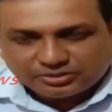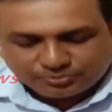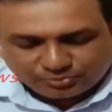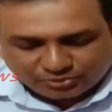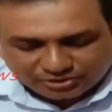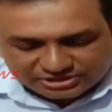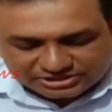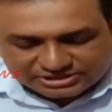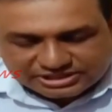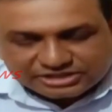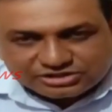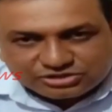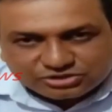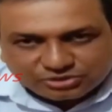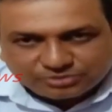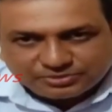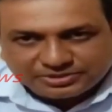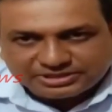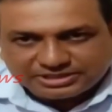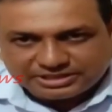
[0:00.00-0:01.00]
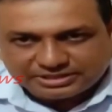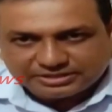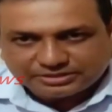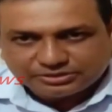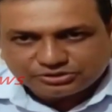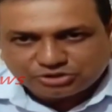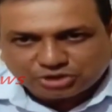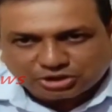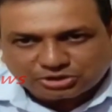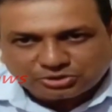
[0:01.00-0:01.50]
পঞ্চায়েত সমিতির
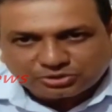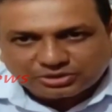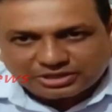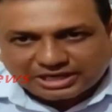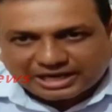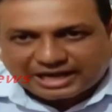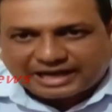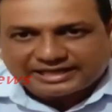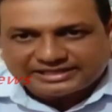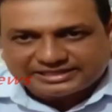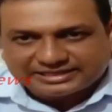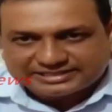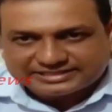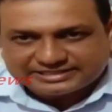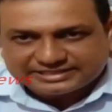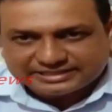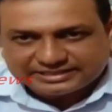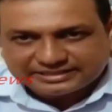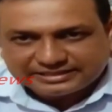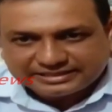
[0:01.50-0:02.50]
যত কাজ আছে